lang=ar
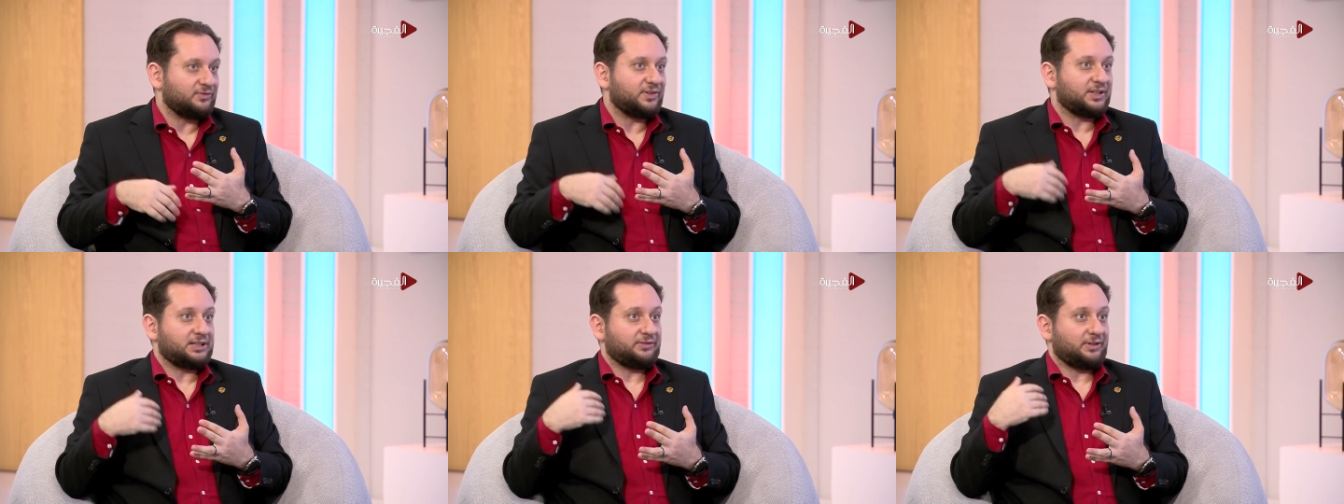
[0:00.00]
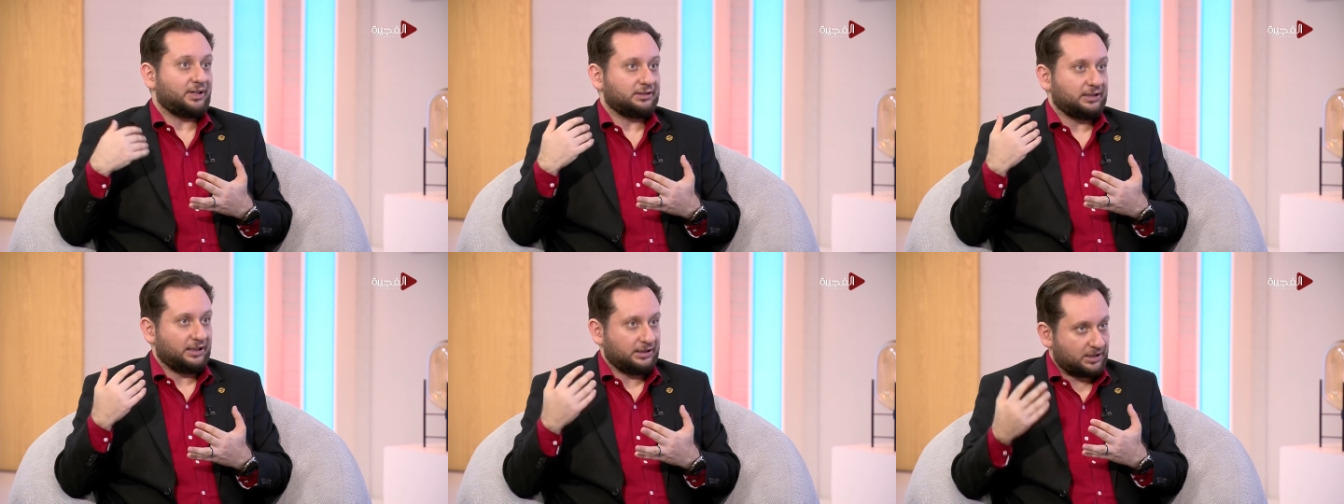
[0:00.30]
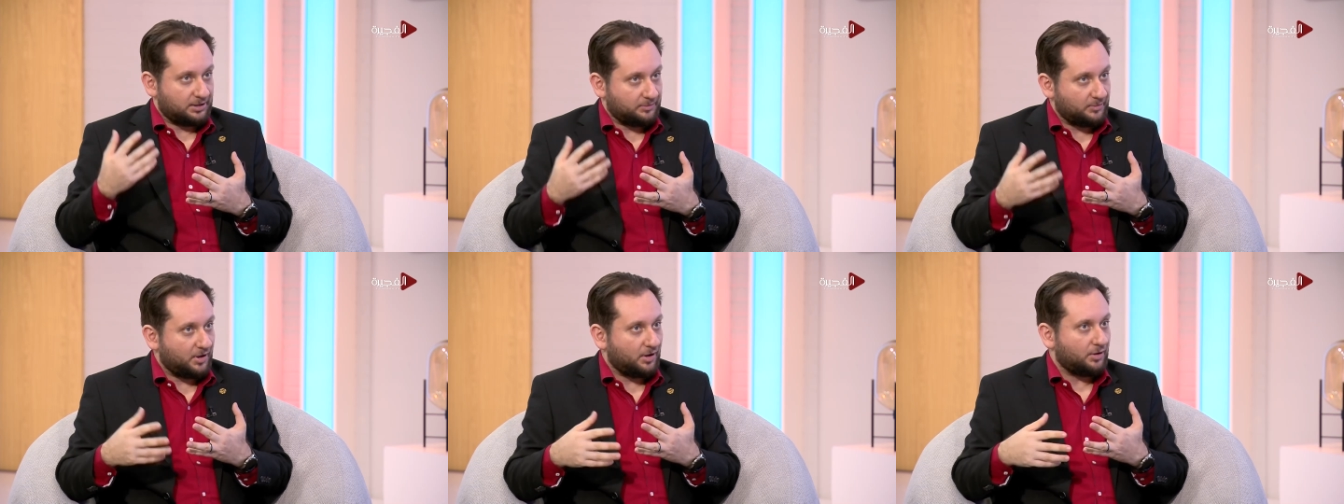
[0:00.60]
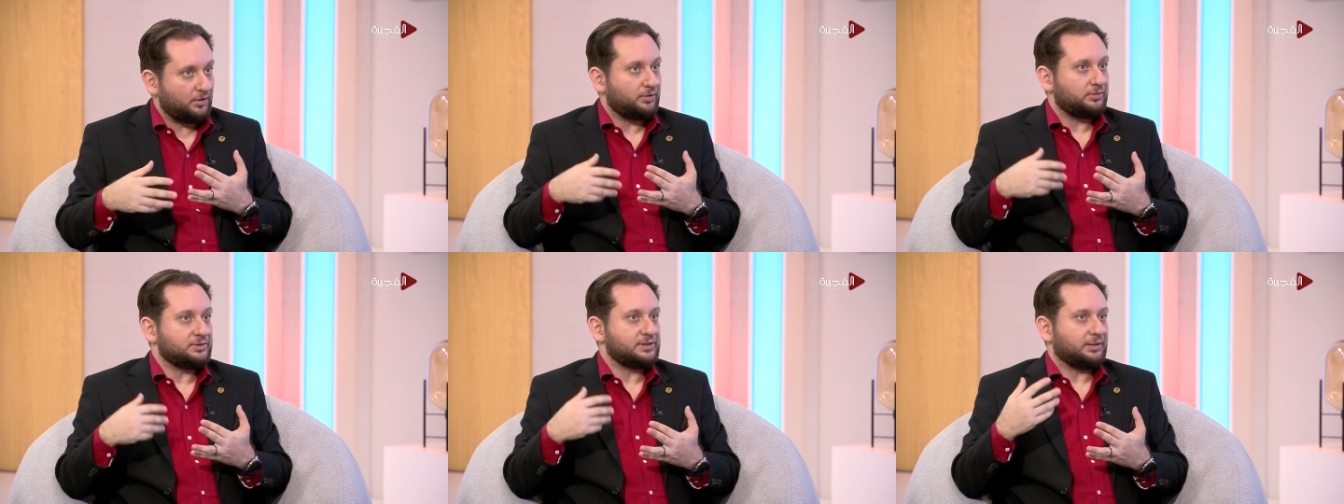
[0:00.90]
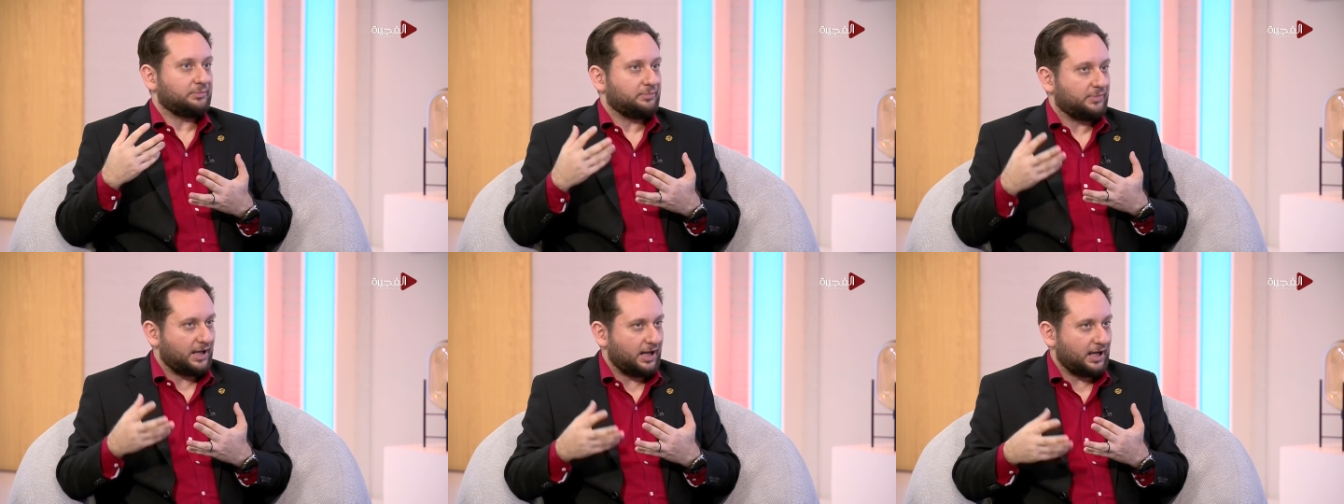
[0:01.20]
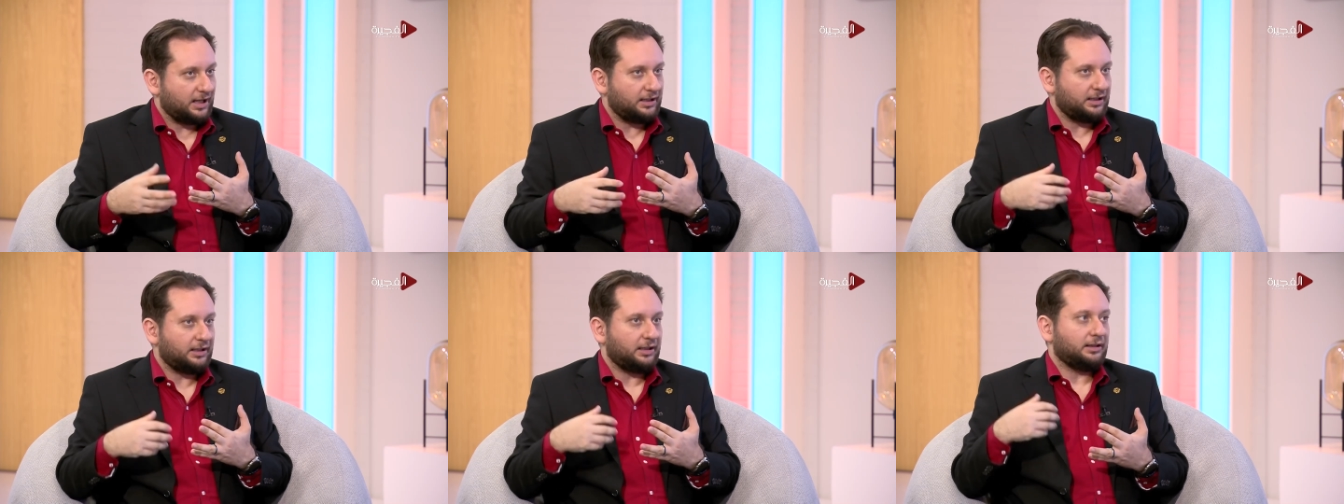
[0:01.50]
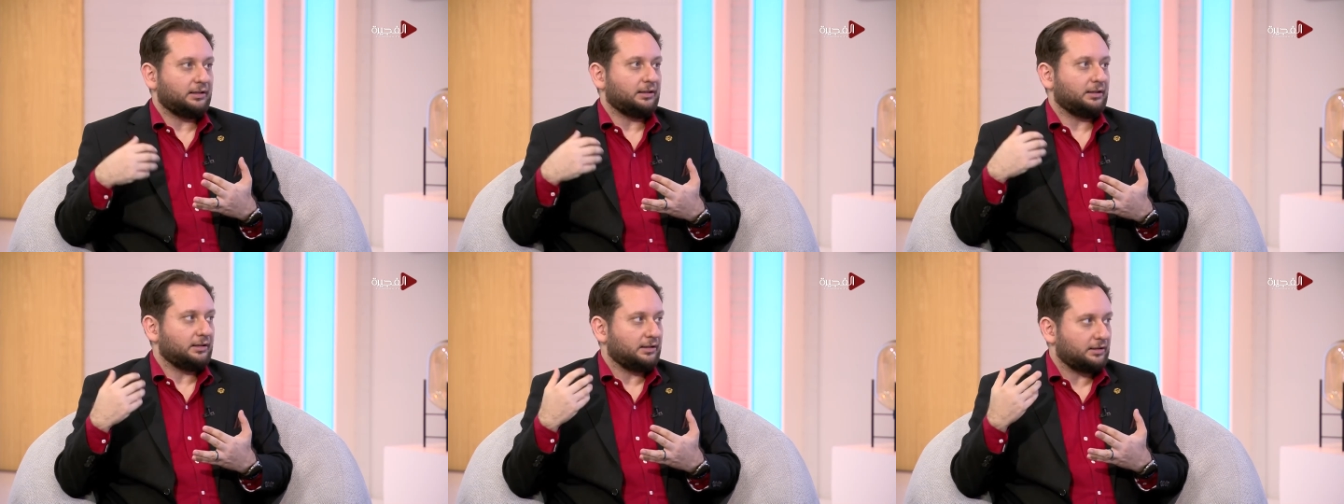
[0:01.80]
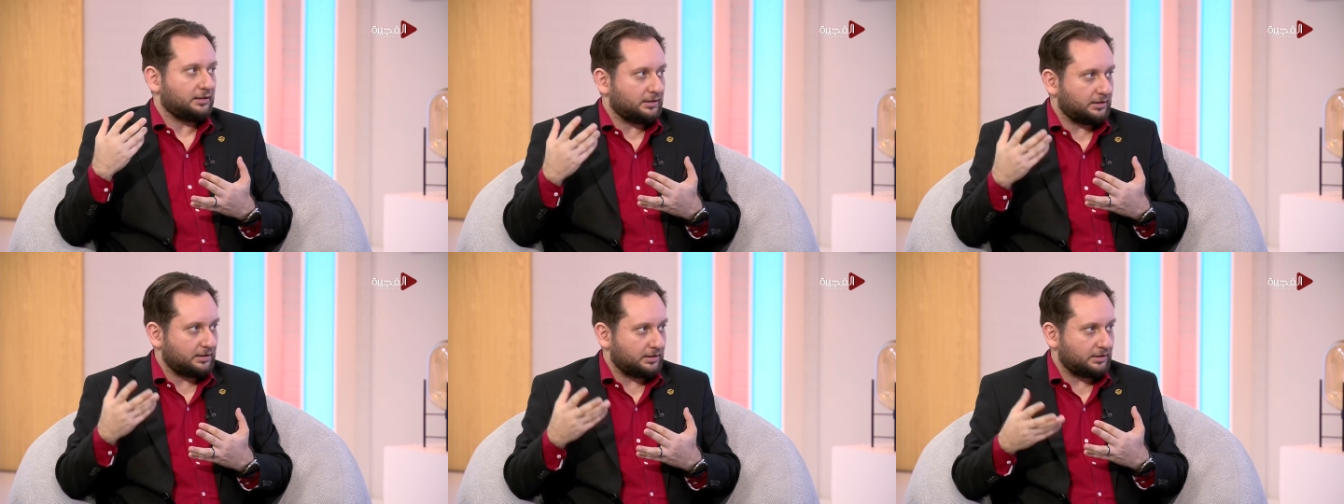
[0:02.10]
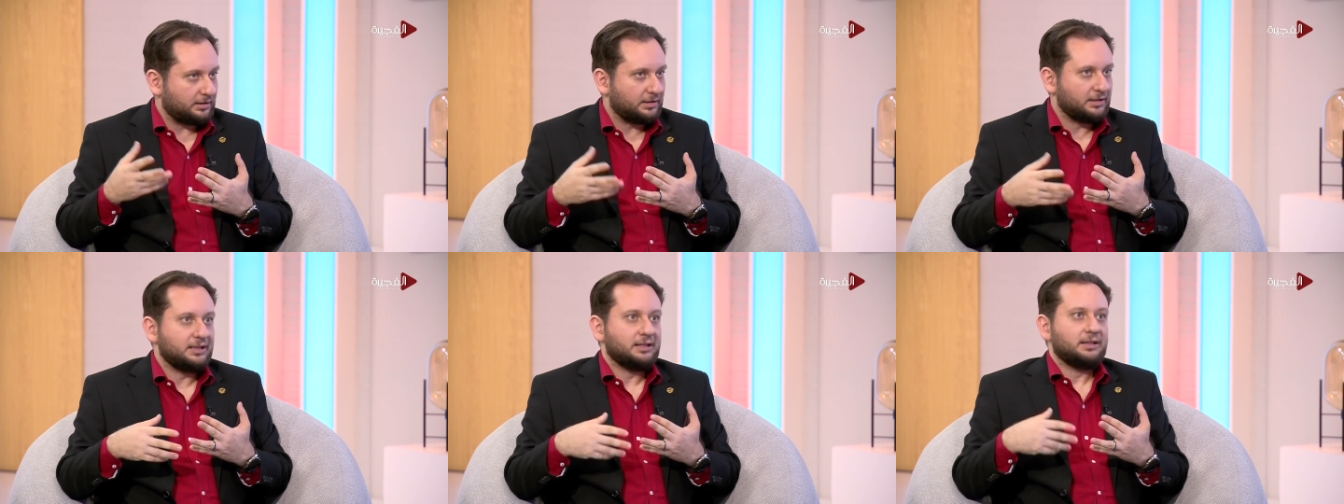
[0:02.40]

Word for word: فتره تحكي معه تصبح عليه آه